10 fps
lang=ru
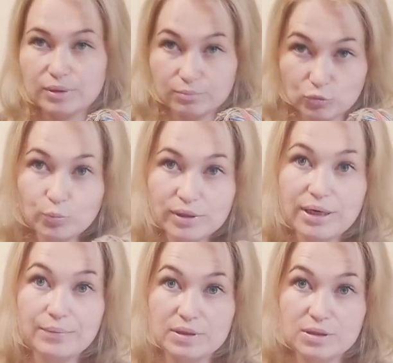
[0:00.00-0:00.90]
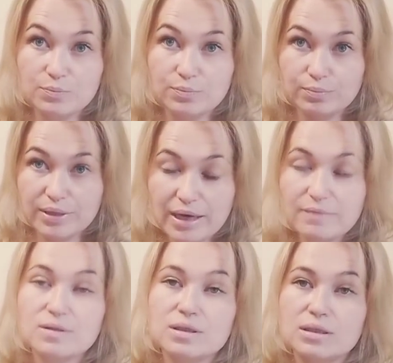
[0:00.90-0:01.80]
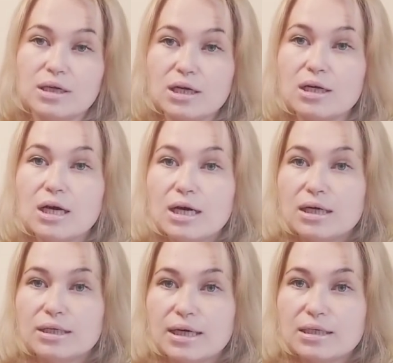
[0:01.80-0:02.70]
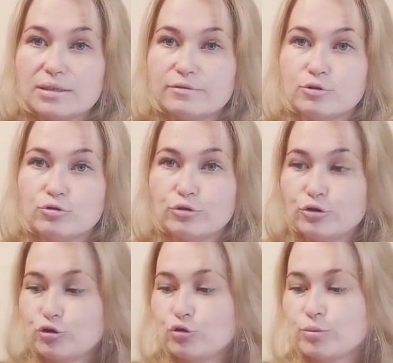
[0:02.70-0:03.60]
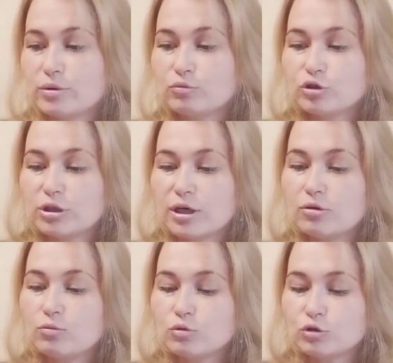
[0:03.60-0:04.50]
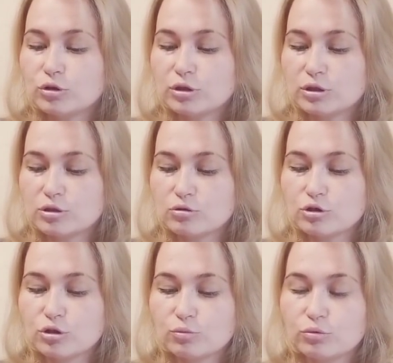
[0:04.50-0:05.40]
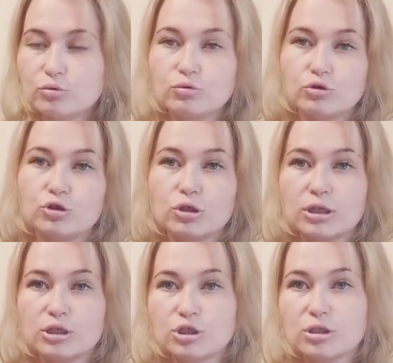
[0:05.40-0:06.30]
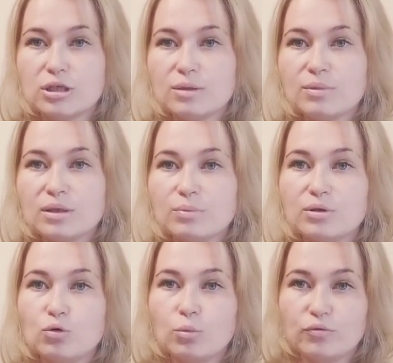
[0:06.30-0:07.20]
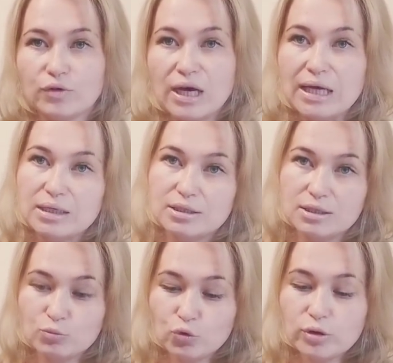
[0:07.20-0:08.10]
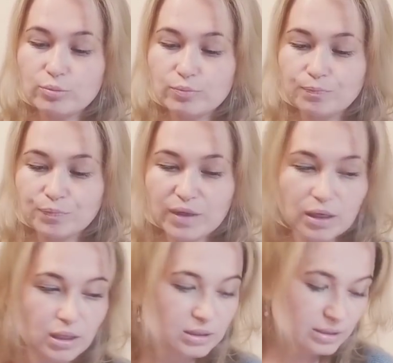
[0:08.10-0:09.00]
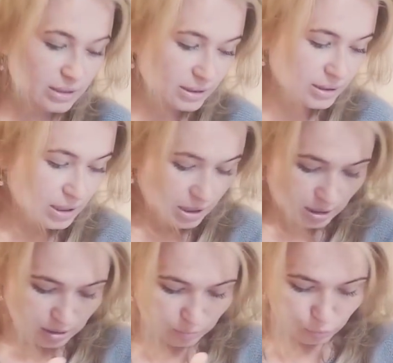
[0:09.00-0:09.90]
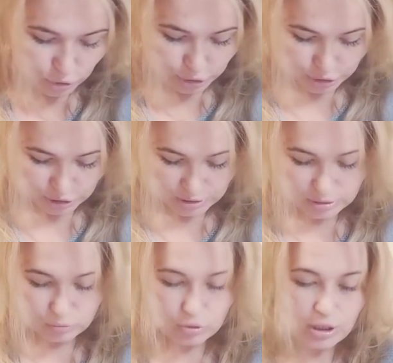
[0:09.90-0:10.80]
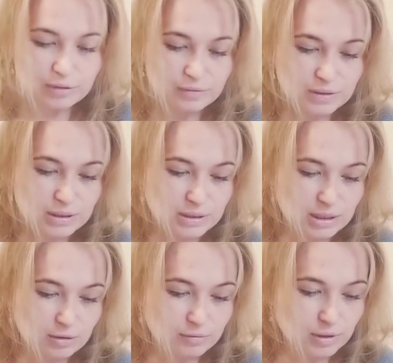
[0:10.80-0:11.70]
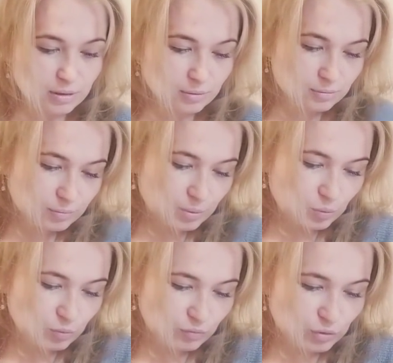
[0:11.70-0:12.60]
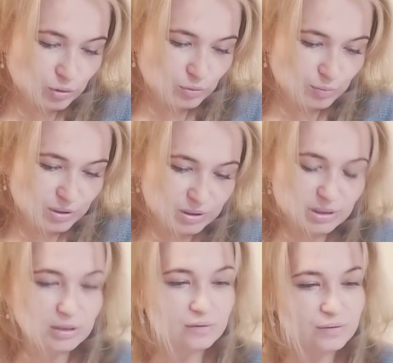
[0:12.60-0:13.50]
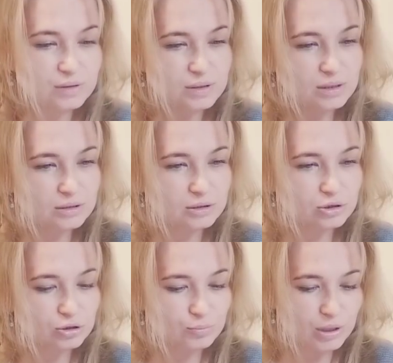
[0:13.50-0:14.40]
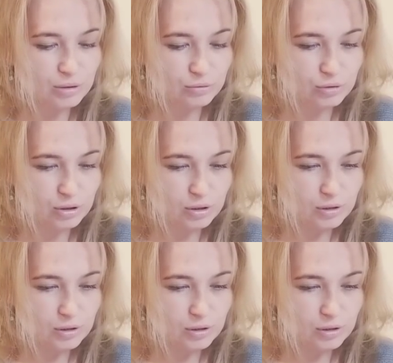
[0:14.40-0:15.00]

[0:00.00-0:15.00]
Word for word: ну, потребность появится, да, я свяжу еще, потому что я думаю, что эти носочки будут очень хороши именно под обувь зимой, так как здесь большая часть натурального состава, да, по-моему, 80%, если я не ошибаюсь,